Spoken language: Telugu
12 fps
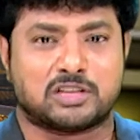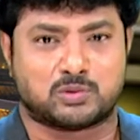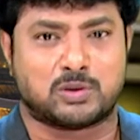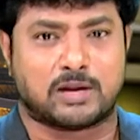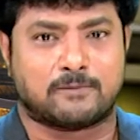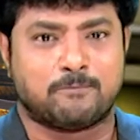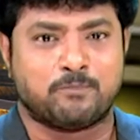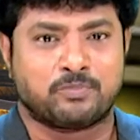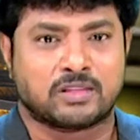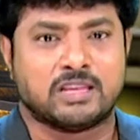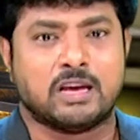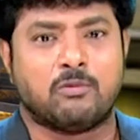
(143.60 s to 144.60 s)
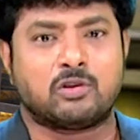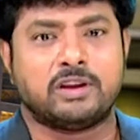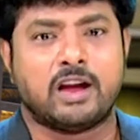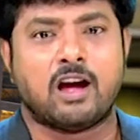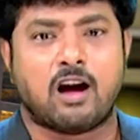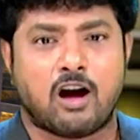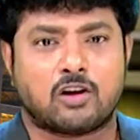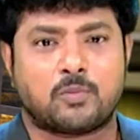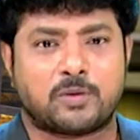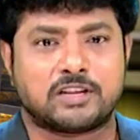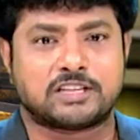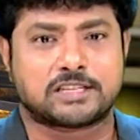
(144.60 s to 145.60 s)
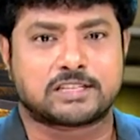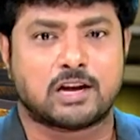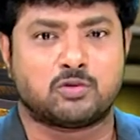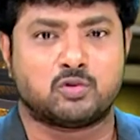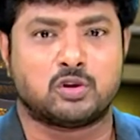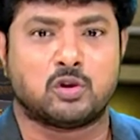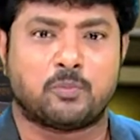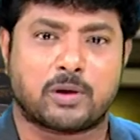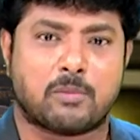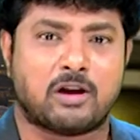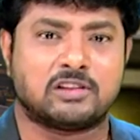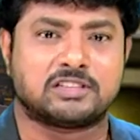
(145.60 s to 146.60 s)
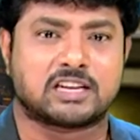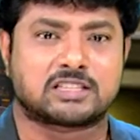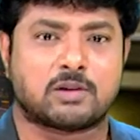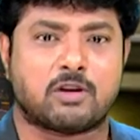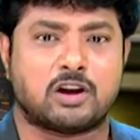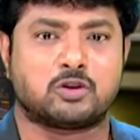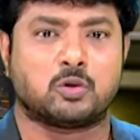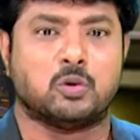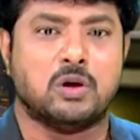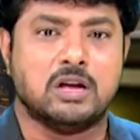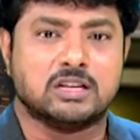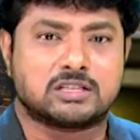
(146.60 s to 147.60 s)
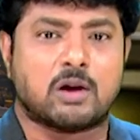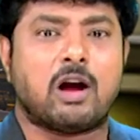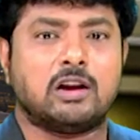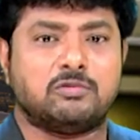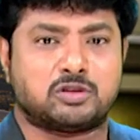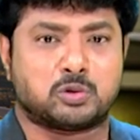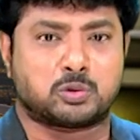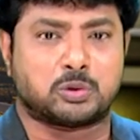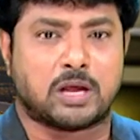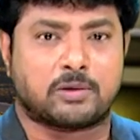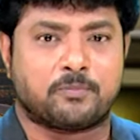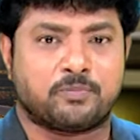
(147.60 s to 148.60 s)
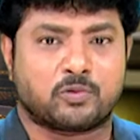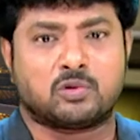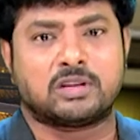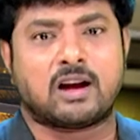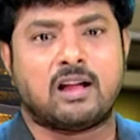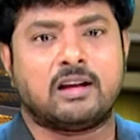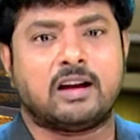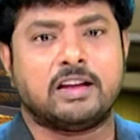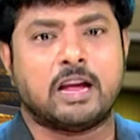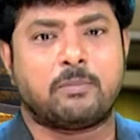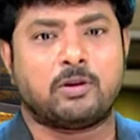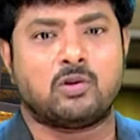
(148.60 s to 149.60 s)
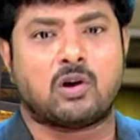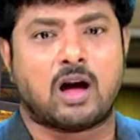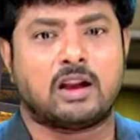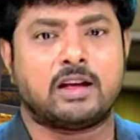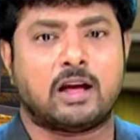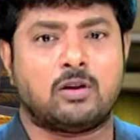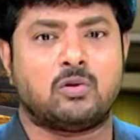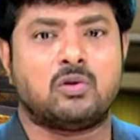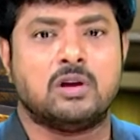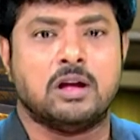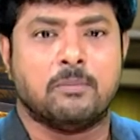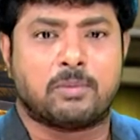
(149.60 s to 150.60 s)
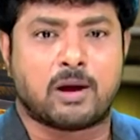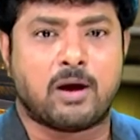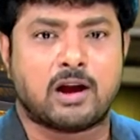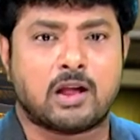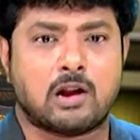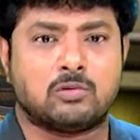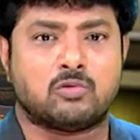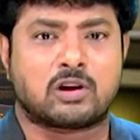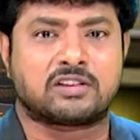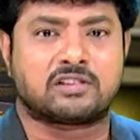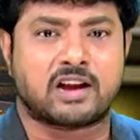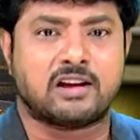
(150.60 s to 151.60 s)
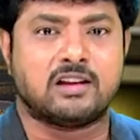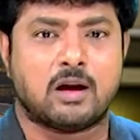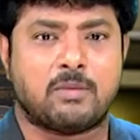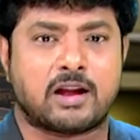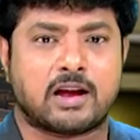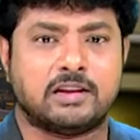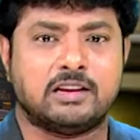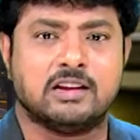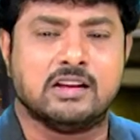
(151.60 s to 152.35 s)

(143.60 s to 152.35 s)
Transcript: తెస్తున్నారు ఎవరు ఏ ఆరోపణ చేసినా గుడిలో ప్రమాణం చేస్తావా అంటూ సవాళ్లు విసురుతున్నారు కొంతకాలంగా ఏపీలో ఆలయాల్లో ప్రమాణాలు ఒక ట్రెండ్గా మారాయి